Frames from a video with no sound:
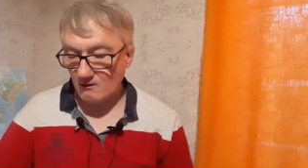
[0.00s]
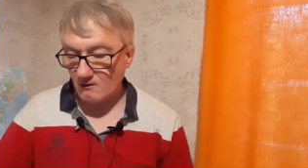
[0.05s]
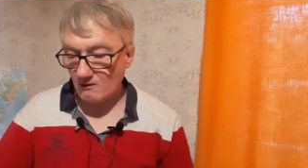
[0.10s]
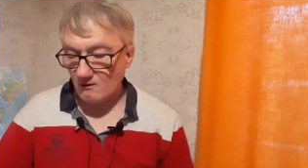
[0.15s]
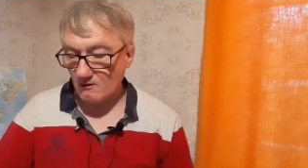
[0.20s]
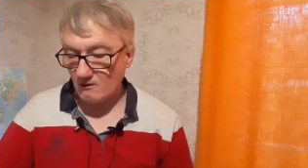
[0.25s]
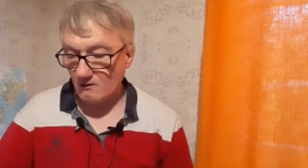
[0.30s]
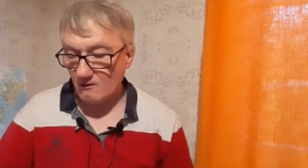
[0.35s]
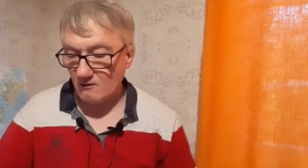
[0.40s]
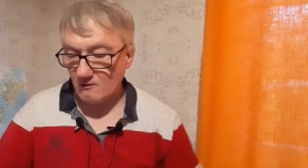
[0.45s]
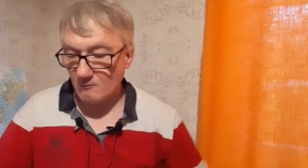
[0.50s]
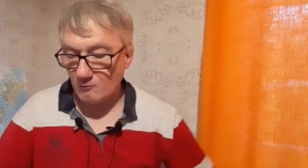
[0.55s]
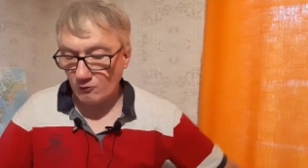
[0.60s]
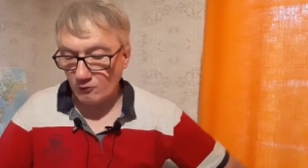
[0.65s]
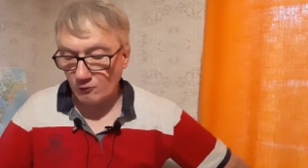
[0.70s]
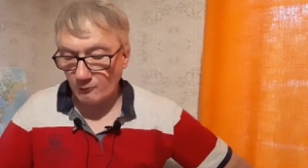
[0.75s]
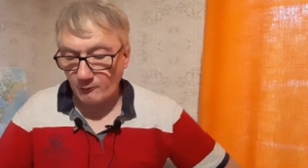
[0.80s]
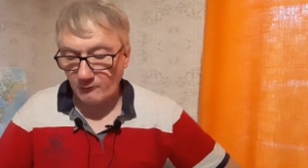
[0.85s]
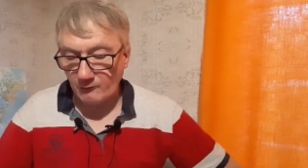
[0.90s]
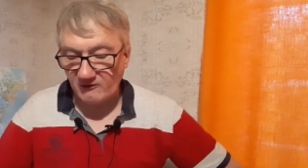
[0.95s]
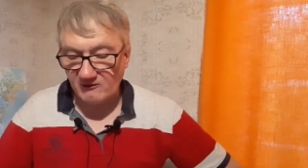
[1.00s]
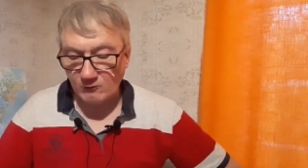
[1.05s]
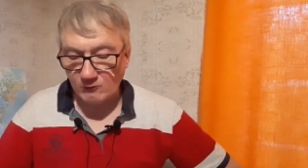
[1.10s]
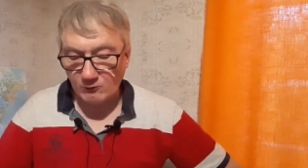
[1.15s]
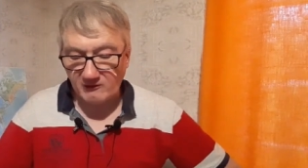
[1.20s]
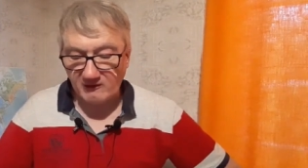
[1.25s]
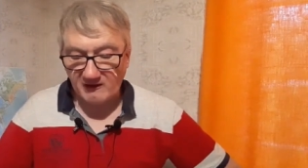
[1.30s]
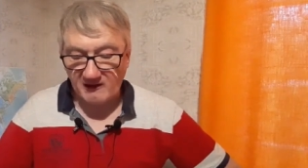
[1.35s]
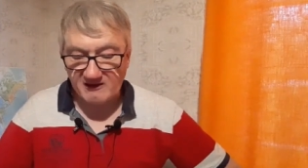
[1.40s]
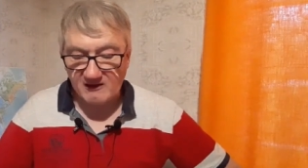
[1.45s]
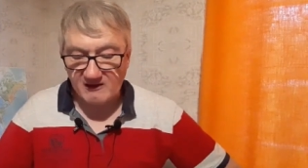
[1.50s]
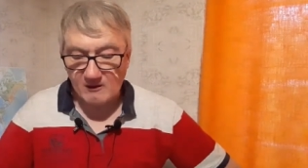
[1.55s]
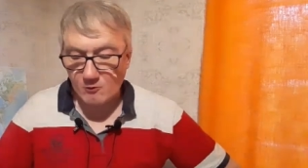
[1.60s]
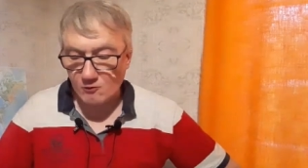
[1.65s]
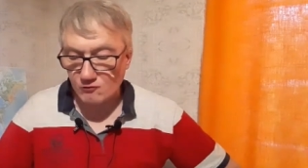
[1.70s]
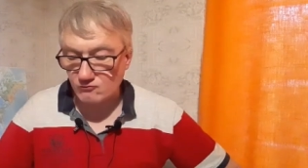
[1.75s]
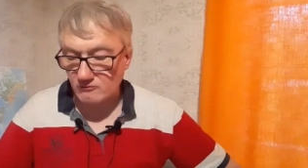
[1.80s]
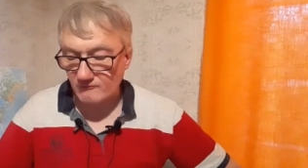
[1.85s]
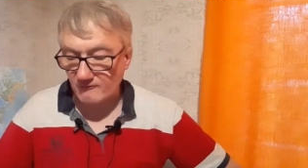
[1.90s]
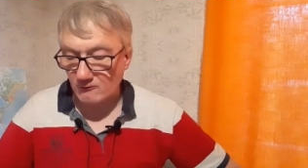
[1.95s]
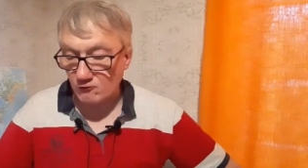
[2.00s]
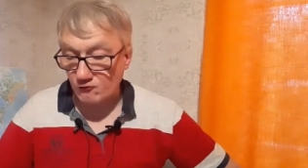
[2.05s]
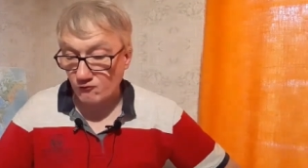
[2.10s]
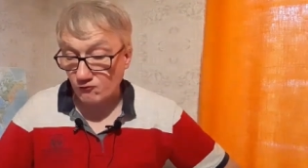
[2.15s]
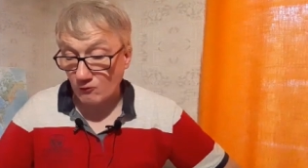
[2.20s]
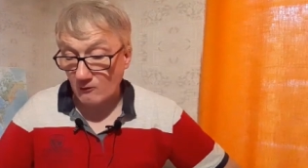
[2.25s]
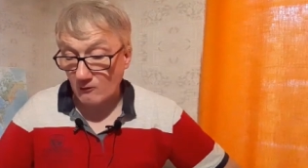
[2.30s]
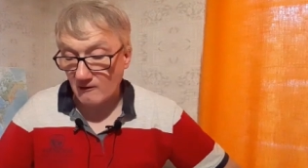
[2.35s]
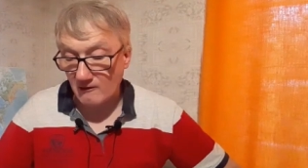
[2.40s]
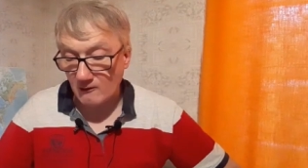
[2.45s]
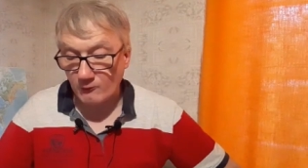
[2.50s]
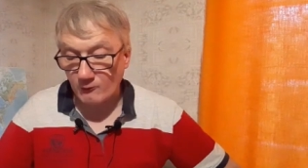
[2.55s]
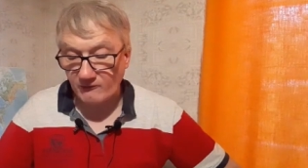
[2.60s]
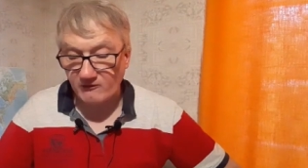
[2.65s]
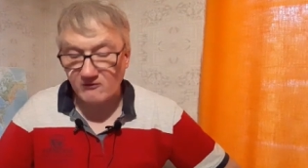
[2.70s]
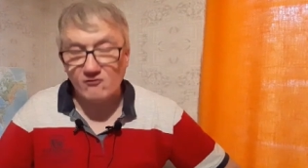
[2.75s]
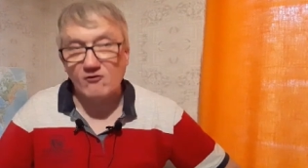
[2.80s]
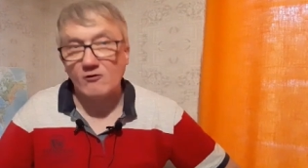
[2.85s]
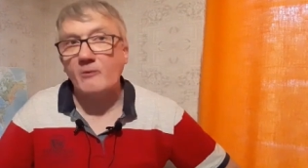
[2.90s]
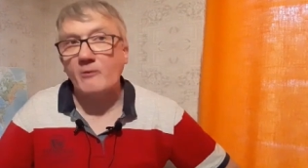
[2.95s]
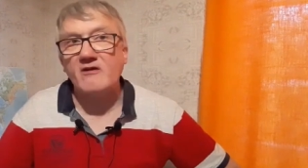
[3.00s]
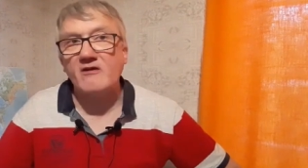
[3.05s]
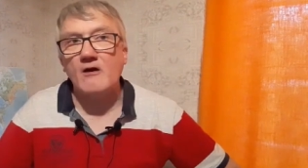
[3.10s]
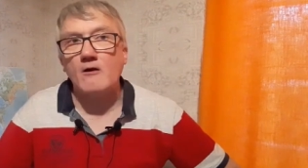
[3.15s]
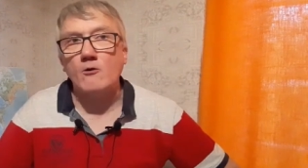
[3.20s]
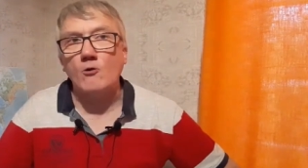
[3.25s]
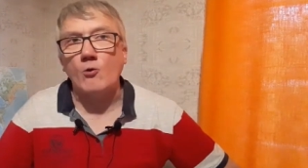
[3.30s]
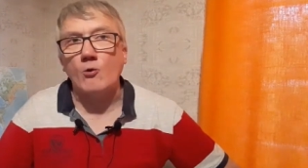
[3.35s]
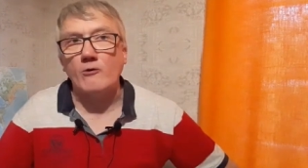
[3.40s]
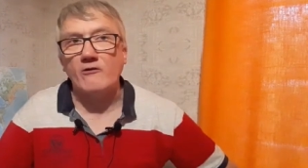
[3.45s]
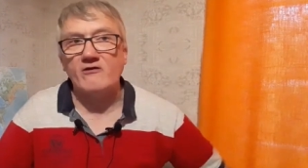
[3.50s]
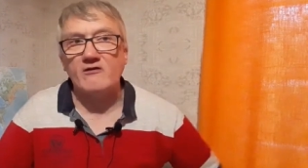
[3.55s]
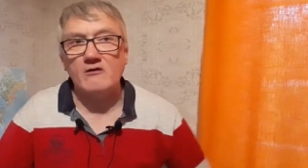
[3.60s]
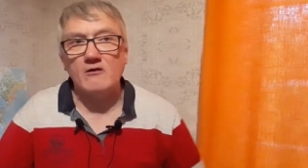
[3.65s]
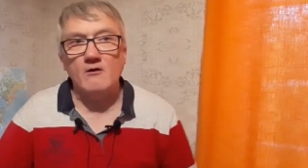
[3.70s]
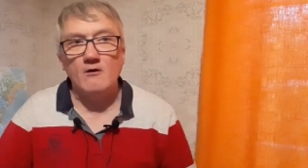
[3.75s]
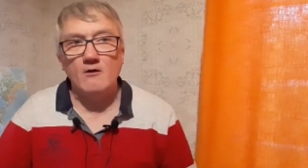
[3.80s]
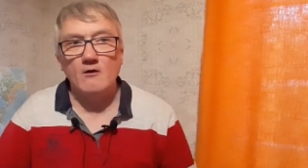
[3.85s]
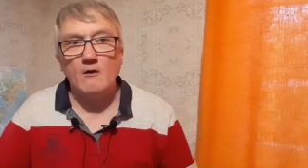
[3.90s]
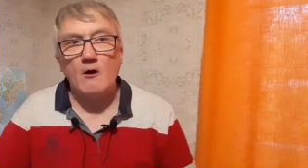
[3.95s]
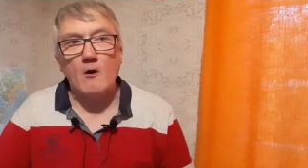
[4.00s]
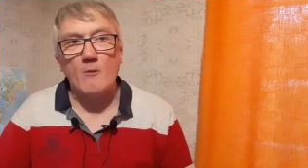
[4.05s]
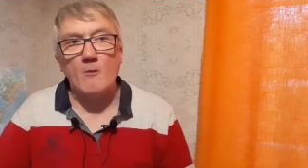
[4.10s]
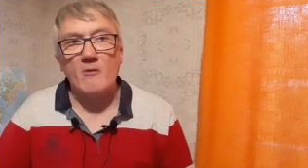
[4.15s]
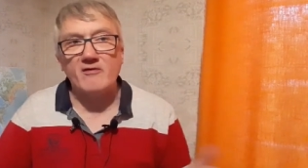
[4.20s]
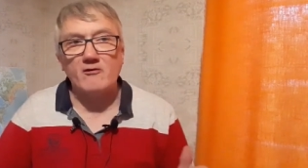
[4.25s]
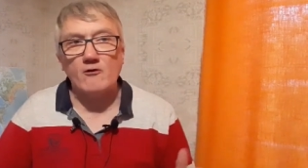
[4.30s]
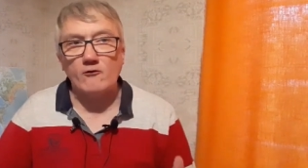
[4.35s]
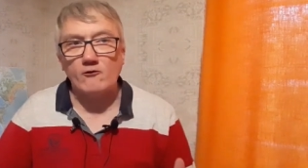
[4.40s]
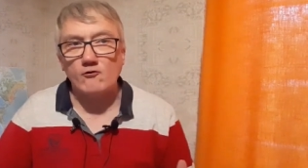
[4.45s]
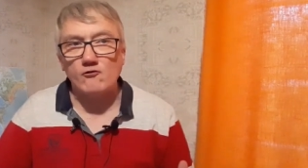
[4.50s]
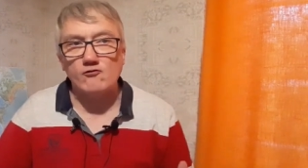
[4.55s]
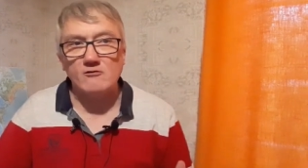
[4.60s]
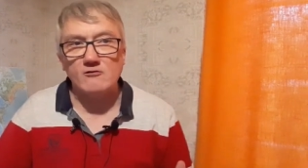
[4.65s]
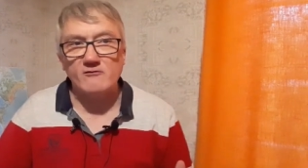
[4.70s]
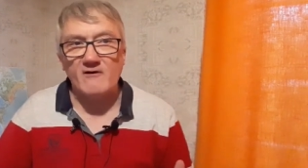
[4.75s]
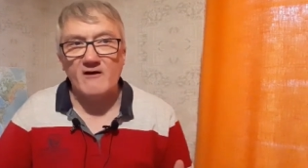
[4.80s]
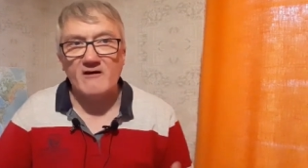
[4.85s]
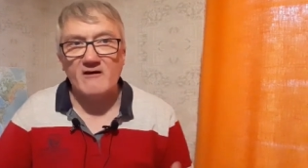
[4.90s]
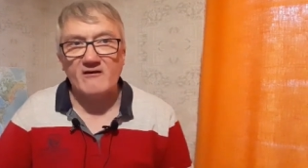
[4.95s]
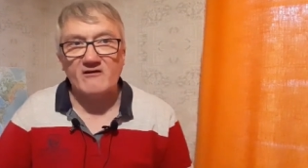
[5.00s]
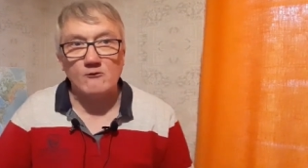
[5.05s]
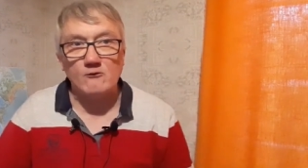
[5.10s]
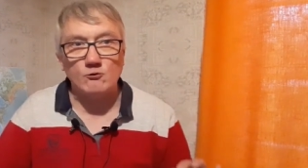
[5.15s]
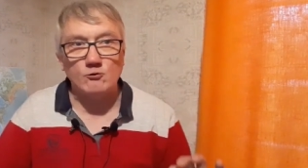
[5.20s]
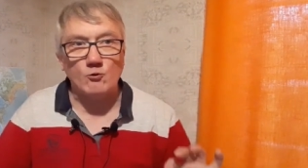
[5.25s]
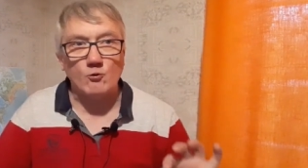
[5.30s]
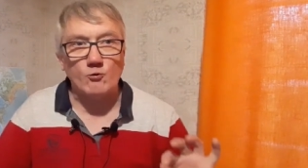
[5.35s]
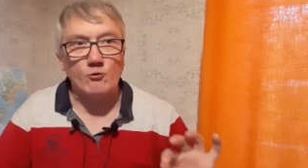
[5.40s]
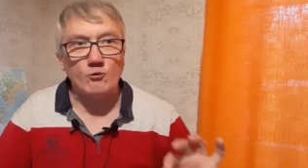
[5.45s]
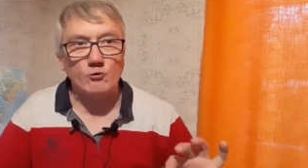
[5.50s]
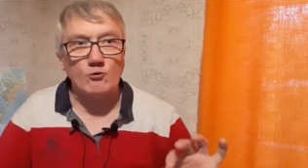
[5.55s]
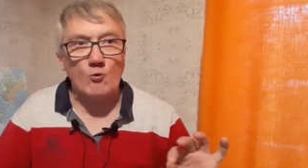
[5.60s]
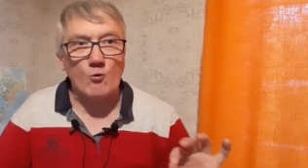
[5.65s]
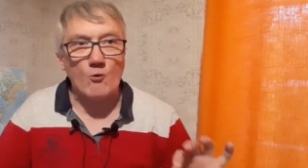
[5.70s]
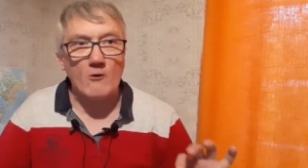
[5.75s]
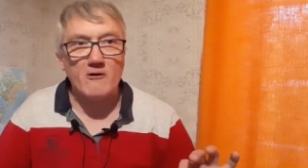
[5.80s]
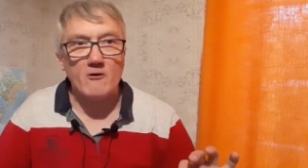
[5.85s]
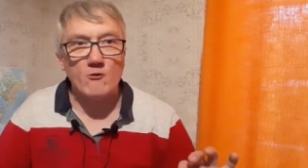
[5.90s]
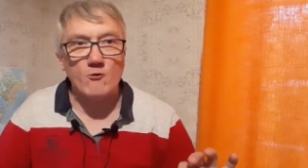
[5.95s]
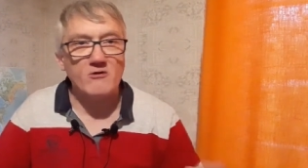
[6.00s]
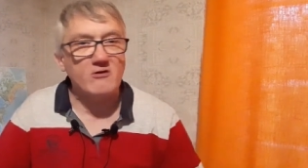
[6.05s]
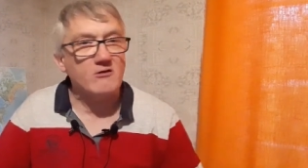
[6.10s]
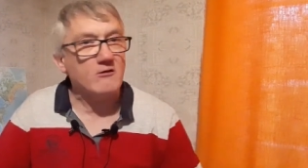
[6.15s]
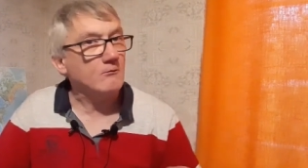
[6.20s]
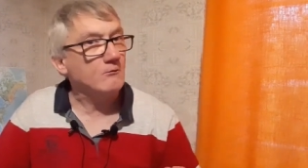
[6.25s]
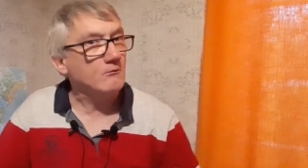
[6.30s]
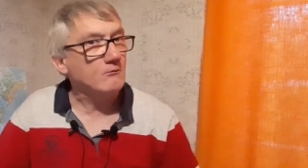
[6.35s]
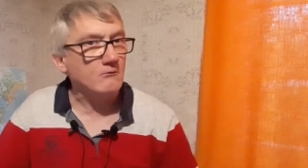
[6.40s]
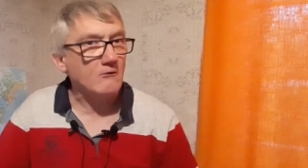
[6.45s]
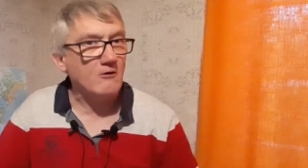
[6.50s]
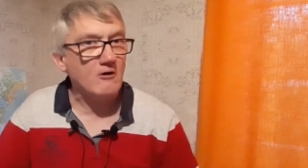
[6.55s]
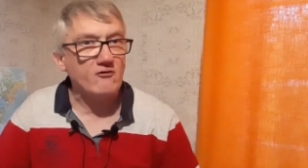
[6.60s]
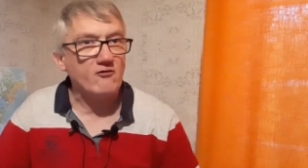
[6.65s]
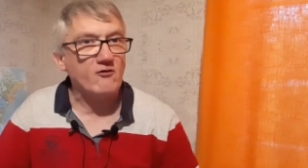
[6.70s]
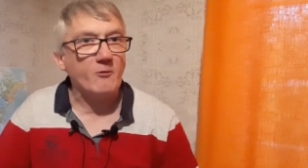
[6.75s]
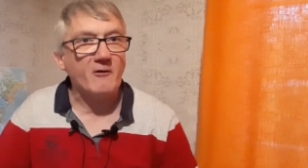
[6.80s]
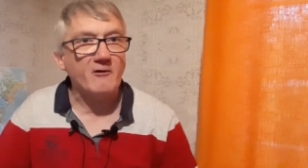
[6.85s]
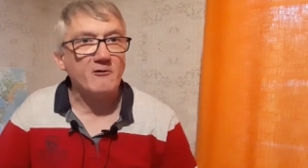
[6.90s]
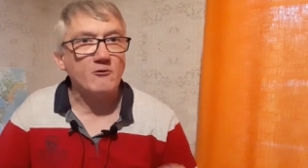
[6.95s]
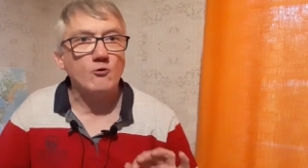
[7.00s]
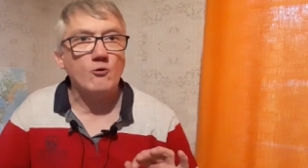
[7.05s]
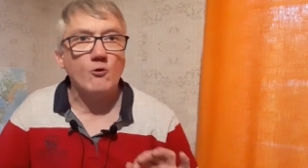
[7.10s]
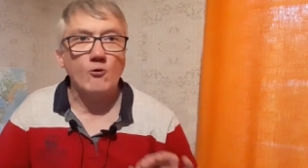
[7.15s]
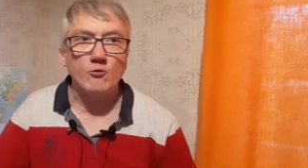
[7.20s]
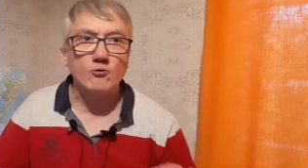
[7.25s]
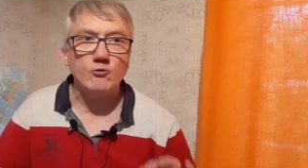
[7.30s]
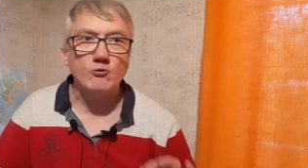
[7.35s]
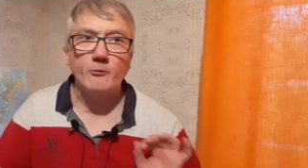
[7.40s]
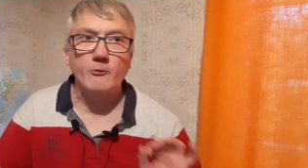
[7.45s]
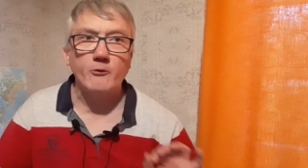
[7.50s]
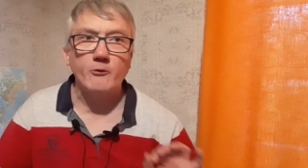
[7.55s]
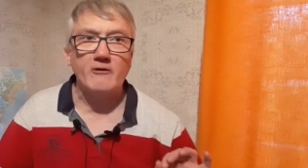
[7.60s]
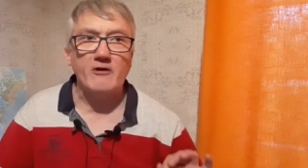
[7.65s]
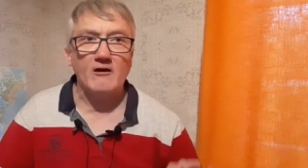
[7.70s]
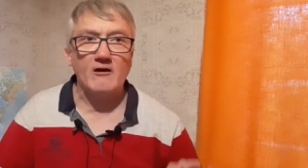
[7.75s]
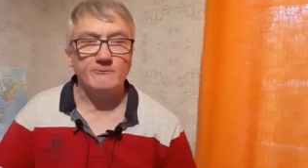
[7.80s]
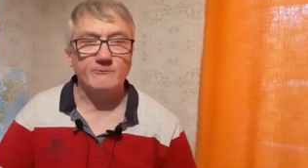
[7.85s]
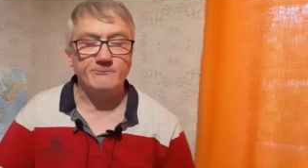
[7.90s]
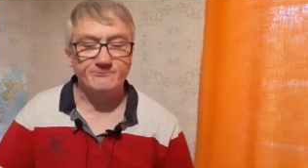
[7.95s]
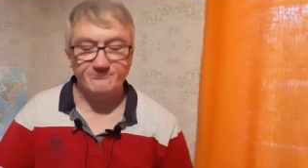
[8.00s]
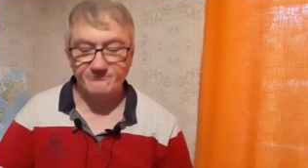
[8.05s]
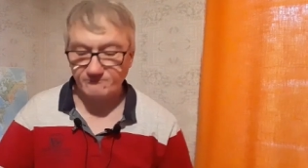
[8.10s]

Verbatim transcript: euh, mon opposition directe à mon cheval du jour. Là aussi, j'ai pris un gros risque en mettant ce cheval assez haut. Donc le 3 et le 8, là, j'ai pris deux gros coups de poker.